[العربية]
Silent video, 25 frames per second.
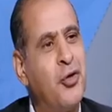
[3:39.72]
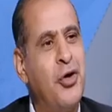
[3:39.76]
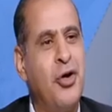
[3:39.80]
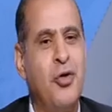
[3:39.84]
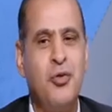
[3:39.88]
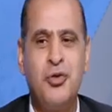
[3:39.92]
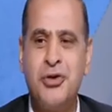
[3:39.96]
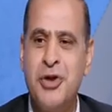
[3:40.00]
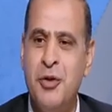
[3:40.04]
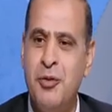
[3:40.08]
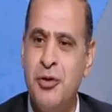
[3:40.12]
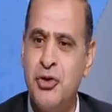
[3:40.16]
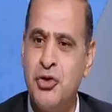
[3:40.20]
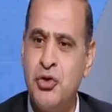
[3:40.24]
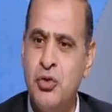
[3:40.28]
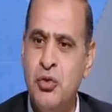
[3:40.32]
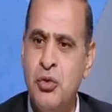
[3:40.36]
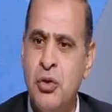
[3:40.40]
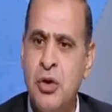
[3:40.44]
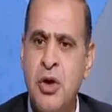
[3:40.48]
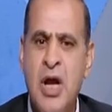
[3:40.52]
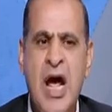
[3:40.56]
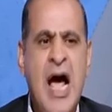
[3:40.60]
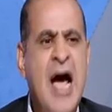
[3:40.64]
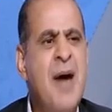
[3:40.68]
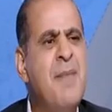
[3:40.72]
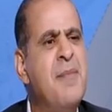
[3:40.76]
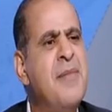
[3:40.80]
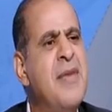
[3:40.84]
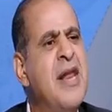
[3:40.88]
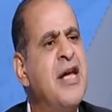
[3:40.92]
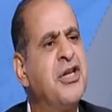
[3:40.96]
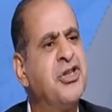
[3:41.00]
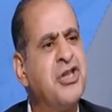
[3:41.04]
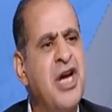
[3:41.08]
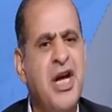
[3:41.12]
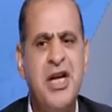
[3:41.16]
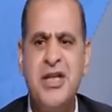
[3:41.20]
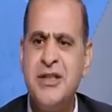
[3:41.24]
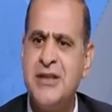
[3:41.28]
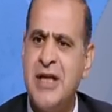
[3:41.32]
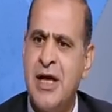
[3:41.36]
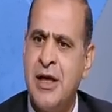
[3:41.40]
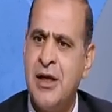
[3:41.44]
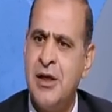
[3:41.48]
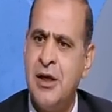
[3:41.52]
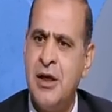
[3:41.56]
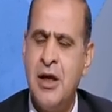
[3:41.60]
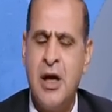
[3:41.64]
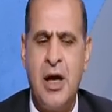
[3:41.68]
حلوه بالمستشار منصور حمله شرسه
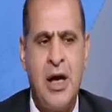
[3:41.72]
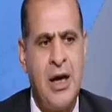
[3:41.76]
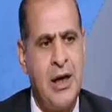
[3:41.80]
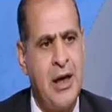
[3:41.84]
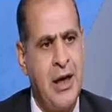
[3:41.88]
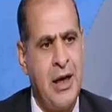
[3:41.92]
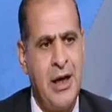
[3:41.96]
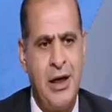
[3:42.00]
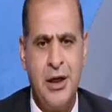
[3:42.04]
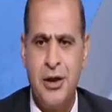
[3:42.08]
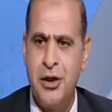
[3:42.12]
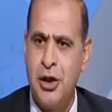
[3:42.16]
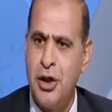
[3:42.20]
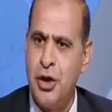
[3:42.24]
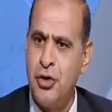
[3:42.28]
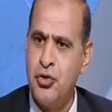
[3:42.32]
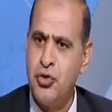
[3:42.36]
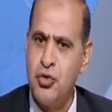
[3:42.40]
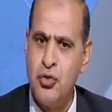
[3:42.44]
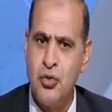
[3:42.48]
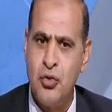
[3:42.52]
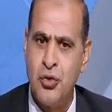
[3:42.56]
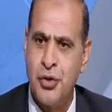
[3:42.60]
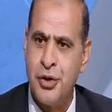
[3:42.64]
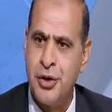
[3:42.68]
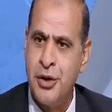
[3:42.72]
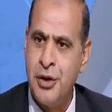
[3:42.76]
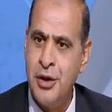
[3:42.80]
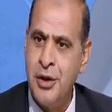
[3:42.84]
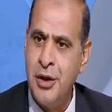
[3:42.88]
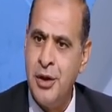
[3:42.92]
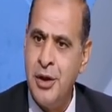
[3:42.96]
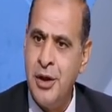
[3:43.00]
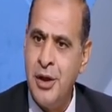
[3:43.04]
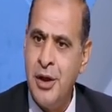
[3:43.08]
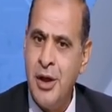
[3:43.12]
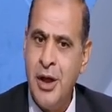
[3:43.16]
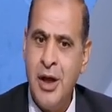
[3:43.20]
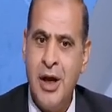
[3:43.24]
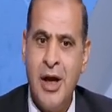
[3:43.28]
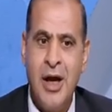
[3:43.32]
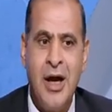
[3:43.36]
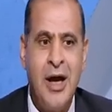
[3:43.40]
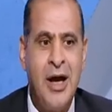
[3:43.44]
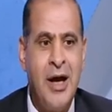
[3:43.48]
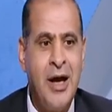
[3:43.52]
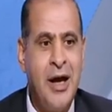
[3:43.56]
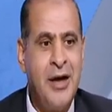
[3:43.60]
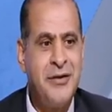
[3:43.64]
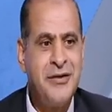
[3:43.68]
على خالد الغندور
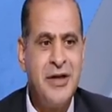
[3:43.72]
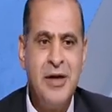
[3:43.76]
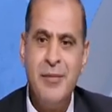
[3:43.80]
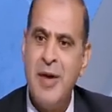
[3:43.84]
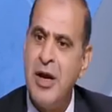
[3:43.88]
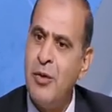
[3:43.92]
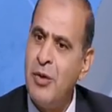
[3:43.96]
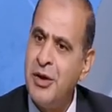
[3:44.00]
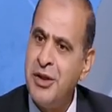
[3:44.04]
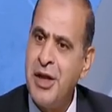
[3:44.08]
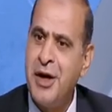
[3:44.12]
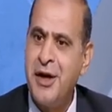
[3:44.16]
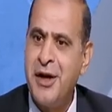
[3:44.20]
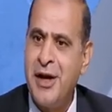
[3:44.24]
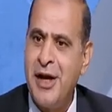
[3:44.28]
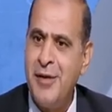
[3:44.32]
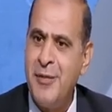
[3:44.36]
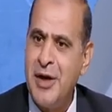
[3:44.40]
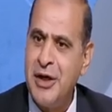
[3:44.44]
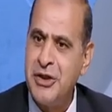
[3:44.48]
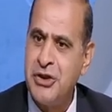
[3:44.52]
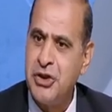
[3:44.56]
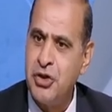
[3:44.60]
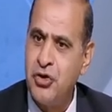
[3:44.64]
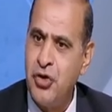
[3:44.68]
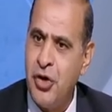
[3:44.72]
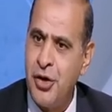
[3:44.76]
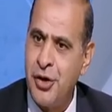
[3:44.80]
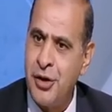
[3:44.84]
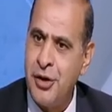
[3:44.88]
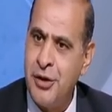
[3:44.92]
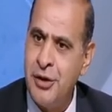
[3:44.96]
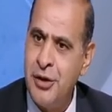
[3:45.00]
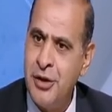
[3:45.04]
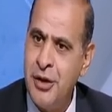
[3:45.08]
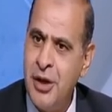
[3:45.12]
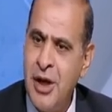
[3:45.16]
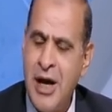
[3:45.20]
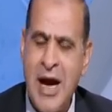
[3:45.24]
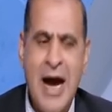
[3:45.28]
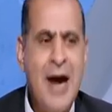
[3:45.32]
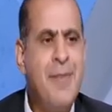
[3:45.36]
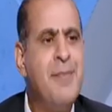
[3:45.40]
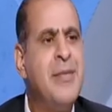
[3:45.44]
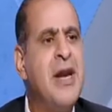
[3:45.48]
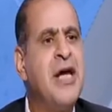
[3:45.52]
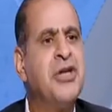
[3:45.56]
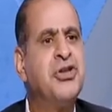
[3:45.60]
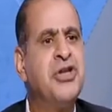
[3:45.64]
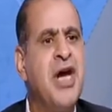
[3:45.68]
آه سليمان وهدان رجع مجلس اداره رجع.
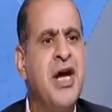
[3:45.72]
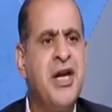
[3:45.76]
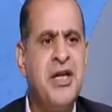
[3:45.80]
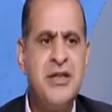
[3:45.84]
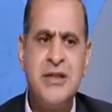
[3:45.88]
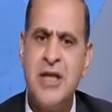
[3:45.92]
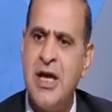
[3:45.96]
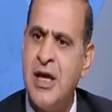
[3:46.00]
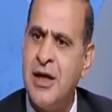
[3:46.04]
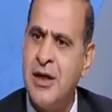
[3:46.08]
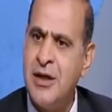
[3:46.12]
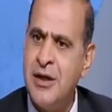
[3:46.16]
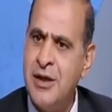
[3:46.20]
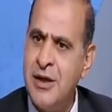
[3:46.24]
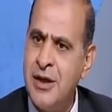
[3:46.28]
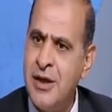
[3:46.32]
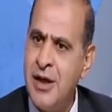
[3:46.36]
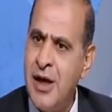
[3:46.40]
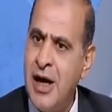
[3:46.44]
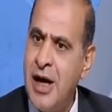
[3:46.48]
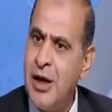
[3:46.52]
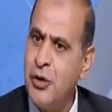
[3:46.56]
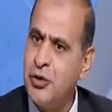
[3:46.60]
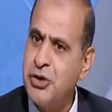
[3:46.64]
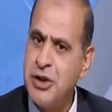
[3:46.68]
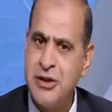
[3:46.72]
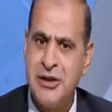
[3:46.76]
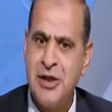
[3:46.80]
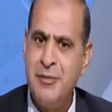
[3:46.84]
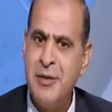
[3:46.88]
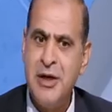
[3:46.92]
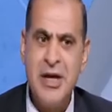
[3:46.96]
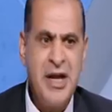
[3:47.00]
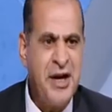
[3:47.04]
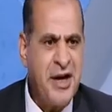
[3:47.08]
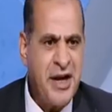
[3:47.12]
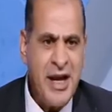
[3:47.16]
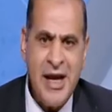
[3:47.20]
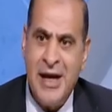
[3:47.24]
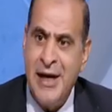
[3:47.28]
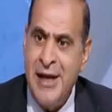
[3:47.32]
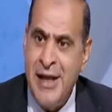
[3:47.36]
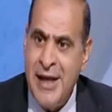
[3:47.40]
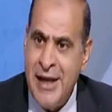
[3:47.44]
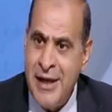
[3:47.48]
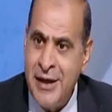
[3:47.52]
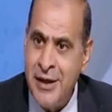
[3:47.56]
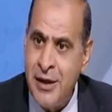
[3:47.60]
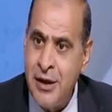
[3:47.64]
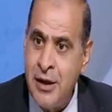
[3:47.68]
حمله شرسه على الاستاذ سليمان ليه رجع
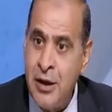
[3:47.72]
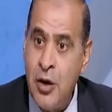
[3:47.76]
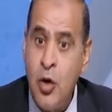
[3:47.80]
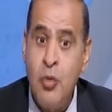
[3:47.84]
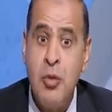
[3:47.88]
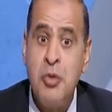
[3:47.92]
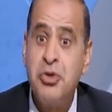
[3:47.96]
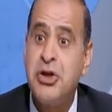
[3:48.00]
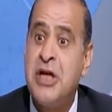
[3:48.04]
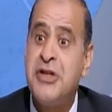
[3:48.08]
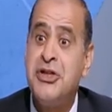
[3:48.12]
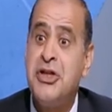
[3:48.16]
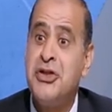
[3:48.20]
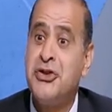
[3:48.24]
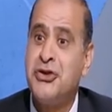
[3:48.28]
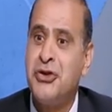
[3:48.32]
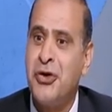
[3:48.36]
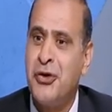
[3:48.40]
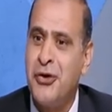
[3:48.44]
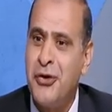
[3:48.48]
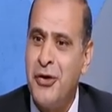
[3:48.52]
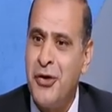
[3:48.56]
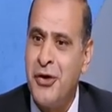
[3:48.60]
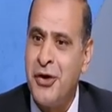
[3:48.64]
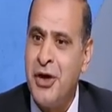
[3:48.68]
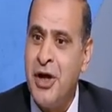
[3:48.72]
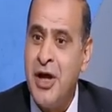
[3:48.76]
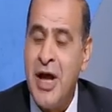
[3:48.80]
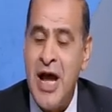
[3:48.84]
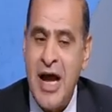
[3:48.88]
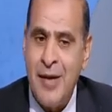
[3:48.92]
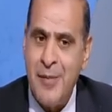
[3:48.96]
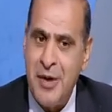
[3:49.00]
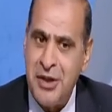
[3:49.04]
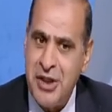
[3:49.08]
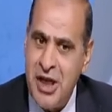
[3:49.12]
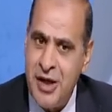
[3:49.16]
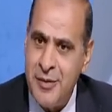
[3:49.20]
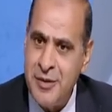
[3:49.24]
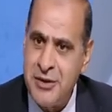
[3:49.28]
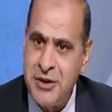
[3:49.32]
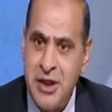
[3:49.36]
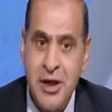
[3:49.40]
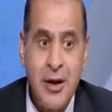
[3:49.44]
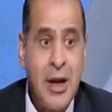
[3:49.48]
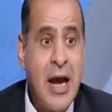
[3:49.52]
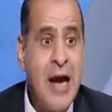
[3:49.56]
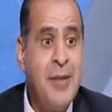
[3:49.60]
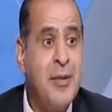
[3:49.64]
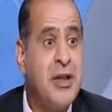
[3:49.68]
ليه هم مش عايزين استقرار احمد داعبس
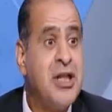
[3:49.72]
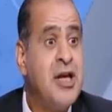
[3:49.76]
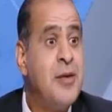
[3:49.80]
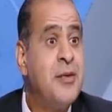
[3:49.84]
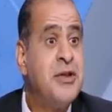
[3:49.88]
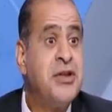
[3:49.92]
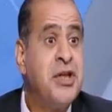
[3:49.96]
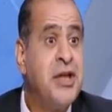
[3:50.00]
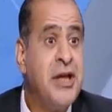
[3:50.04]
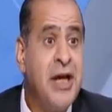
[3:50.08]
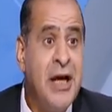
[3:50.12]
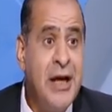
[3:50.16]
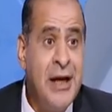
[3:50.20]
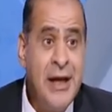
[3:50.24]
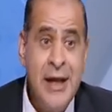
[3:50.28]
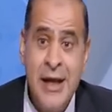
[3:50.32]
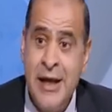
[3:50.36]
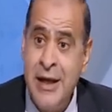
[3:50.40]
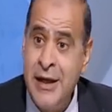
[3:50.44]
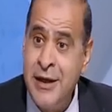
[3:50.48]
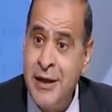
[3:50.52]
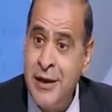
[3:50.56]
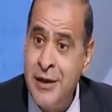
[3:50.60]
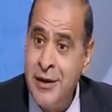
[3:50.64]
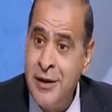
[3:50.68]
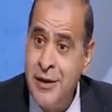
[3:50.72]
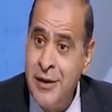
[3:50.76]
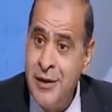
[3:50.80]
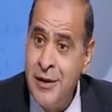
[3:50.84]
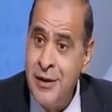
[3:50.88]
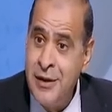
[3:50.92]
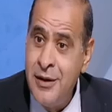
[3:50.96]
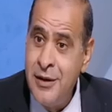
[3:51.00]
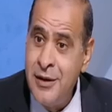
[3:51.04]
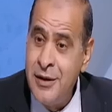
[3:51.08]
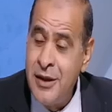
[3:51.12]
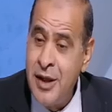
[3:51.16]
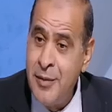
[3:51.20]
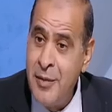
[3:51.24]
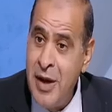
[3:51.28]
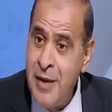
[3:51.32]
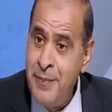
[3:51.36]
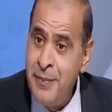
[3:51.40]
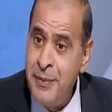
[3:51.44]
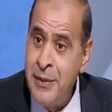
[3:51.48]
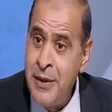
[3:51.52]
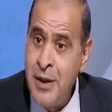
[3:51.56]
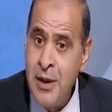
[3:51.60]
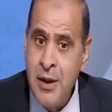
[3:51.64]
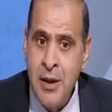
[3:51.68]
رجع احمد داعبس رجع ليه مم. تمام
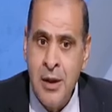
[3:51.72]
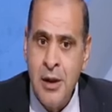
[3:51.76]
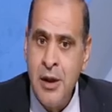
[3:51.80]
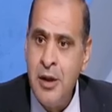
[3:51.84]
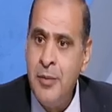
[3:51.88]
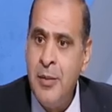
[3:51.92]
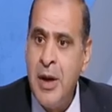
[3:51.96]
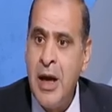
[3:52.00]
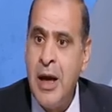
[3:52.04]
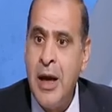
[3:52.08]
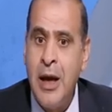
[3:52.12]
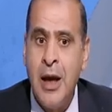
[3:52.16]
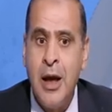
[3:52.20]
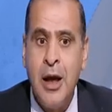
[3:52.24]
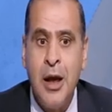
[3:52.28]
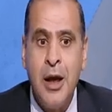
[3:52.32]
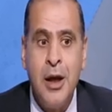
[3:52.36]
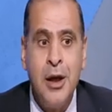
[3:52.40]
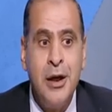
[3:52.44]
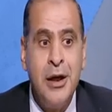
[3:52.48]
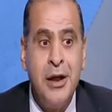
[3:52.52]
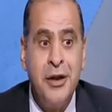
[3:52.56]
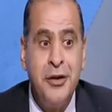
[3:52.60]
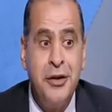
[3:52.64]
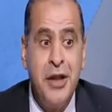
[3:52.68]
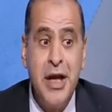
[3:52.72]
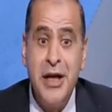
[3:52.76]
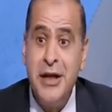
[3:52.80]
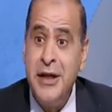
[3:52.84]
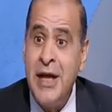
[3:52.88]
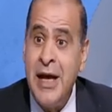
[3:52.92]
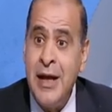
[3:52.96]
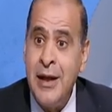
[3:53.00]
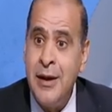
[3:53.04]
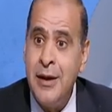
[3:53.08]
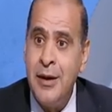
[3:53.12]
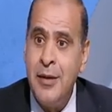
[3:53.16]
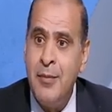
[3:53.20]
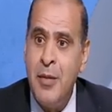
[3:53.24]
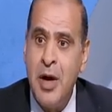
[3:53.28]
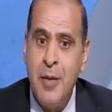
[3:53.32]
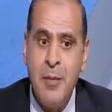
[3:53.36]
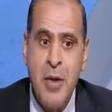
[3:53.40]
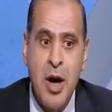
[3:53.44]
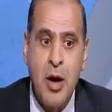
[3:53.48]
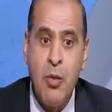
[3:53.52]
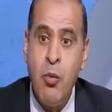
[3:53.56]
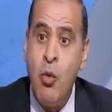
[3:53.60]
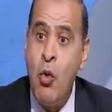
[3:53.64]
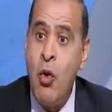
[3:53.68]
يبقى الدنيا
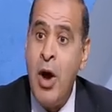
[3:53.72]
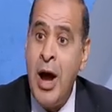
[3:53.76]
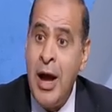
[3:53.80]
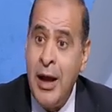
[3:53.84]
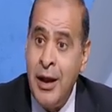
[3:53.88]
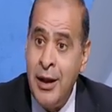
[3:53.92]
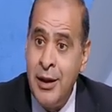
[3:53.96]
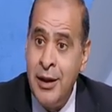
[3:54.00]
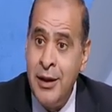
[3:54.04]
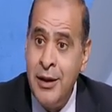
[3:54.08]
مجموعة